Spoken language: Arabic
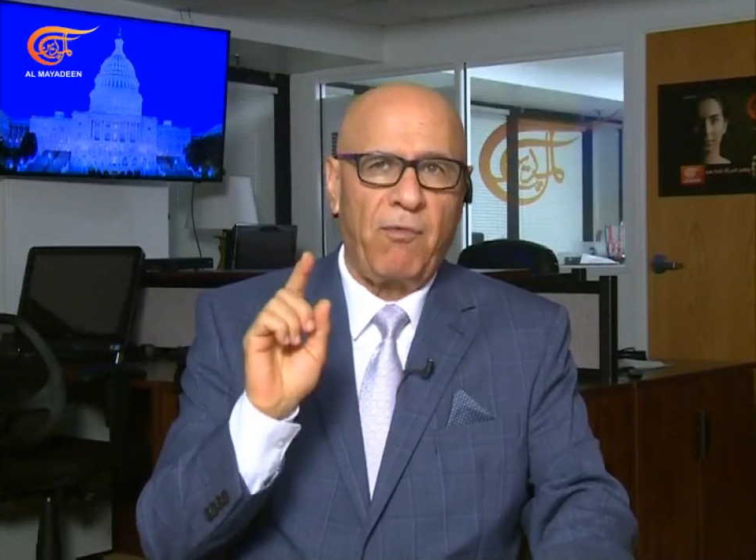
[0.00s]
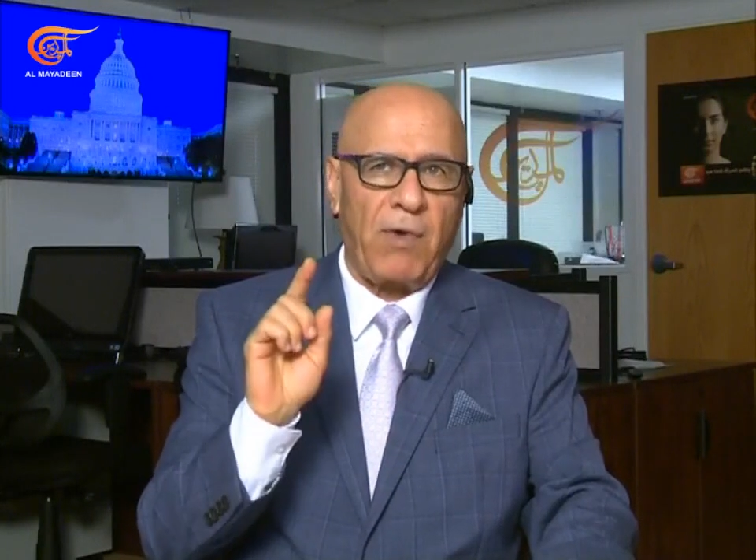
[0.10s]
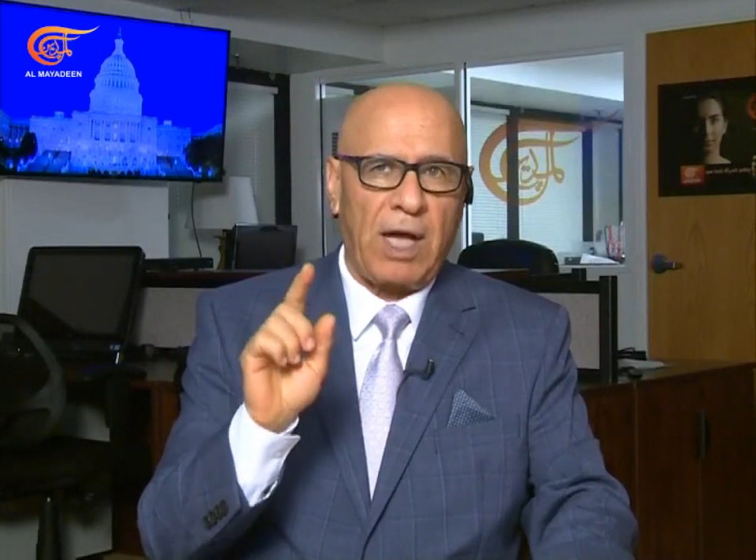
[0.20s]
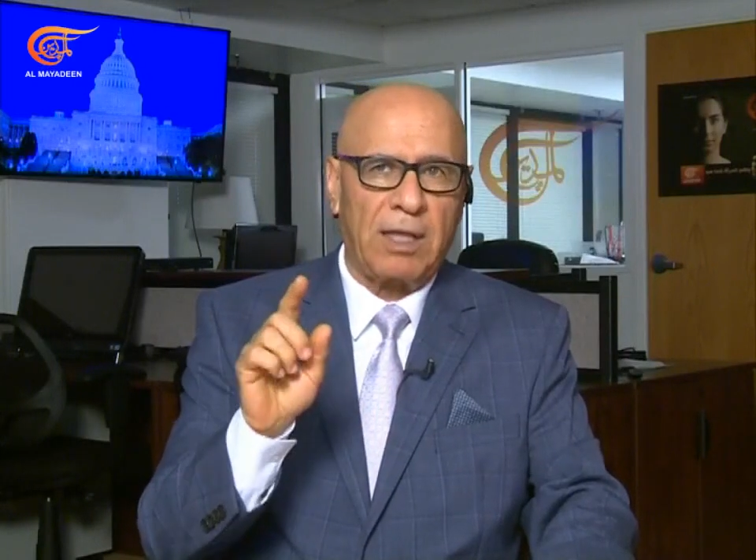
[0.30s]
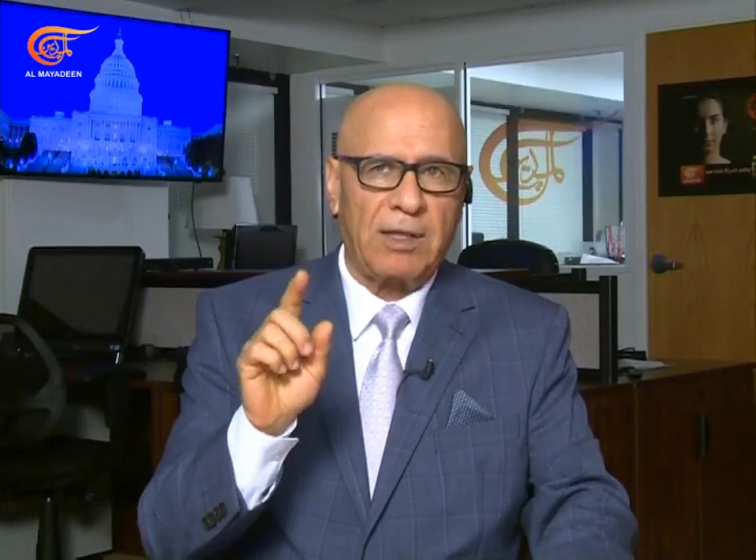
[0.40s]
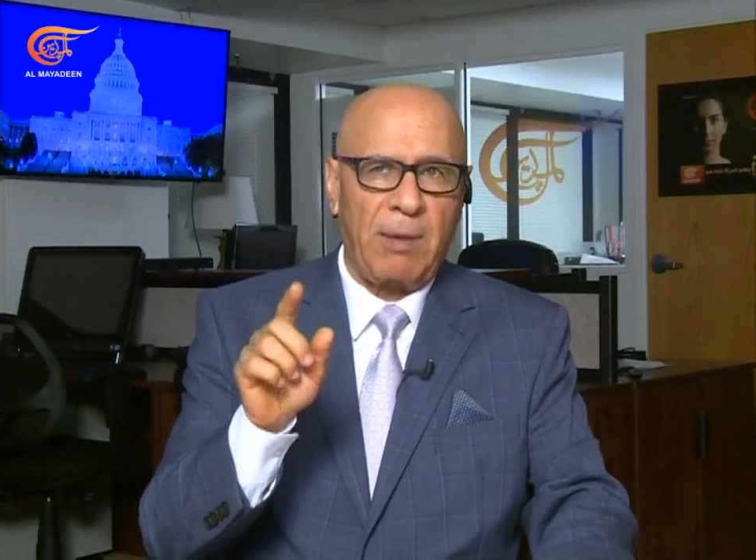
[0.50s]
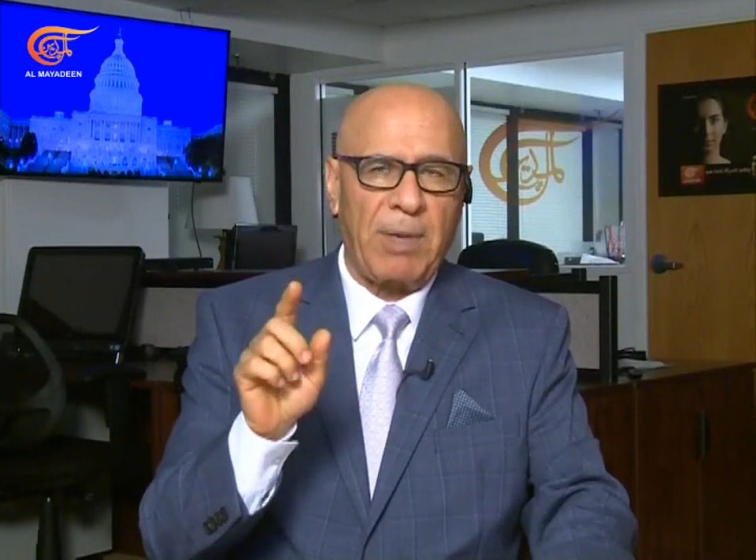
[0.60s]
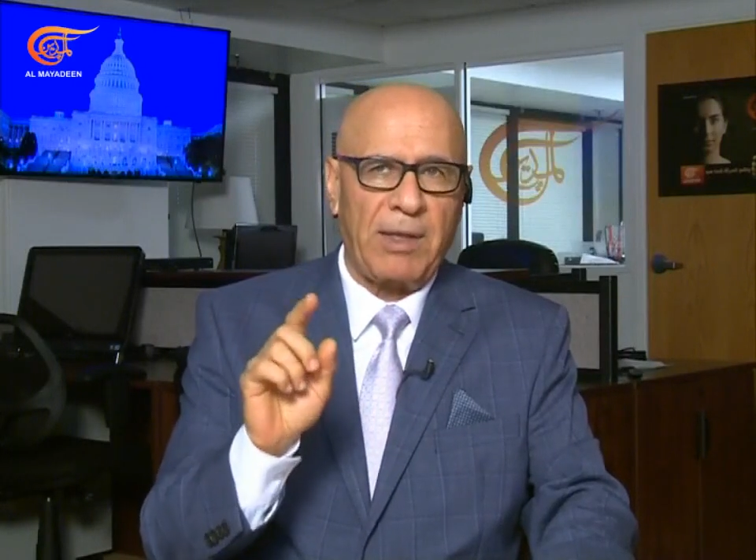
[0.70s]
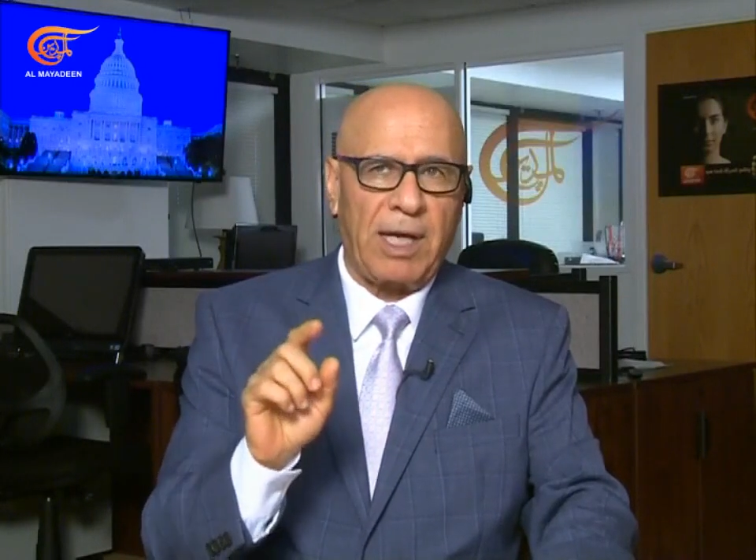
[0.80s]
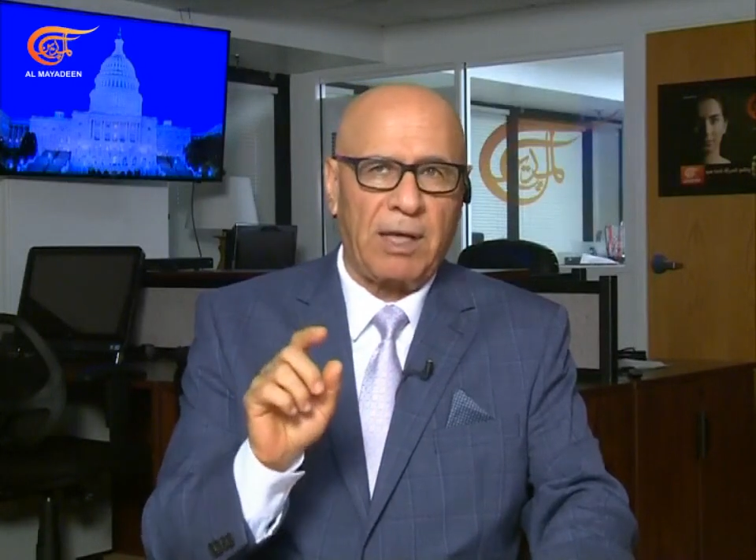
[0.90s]
فقط كما
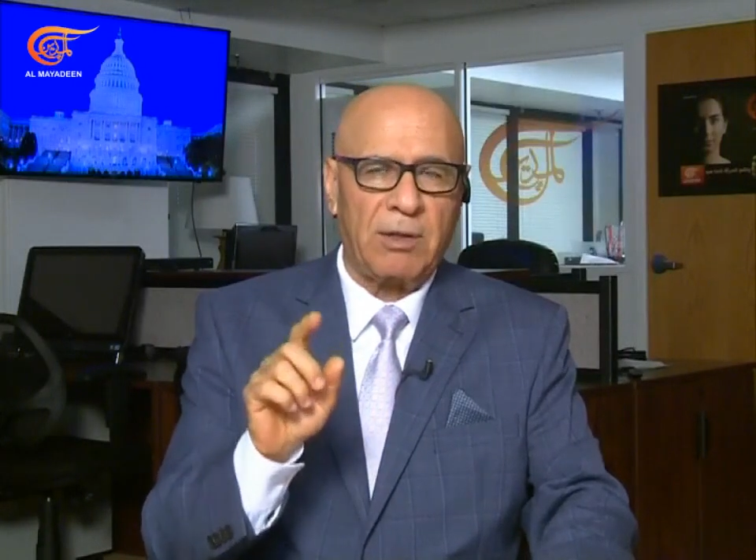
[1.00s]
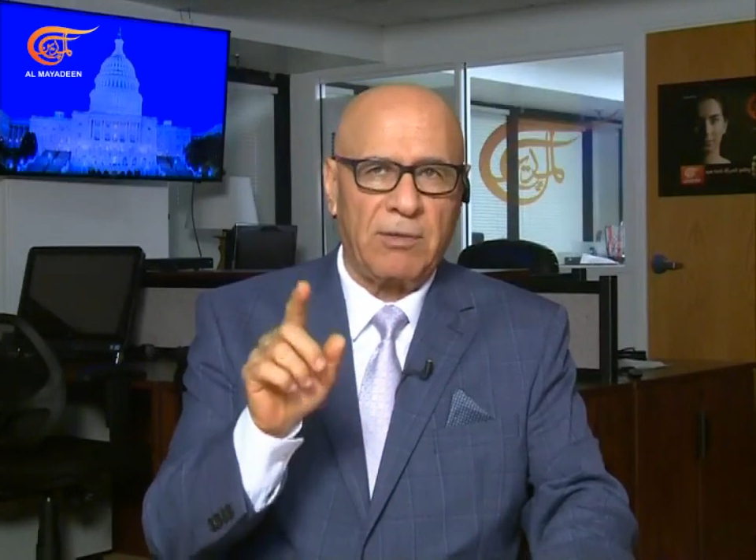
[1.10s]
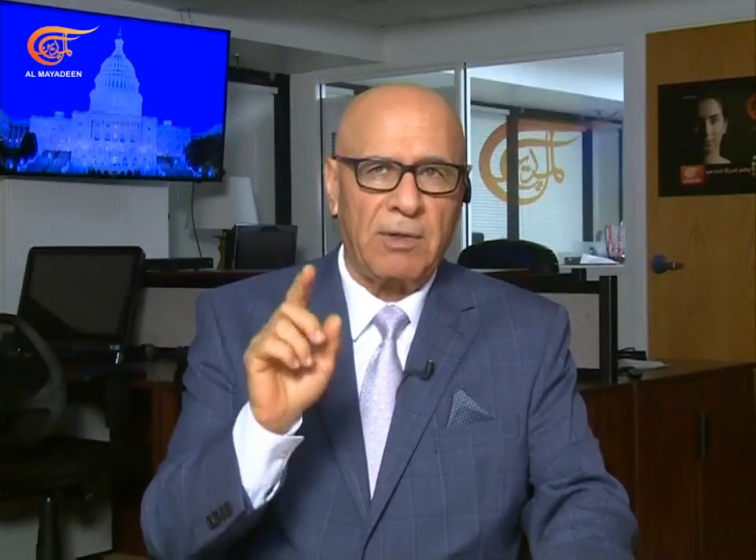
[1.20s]
ذكرت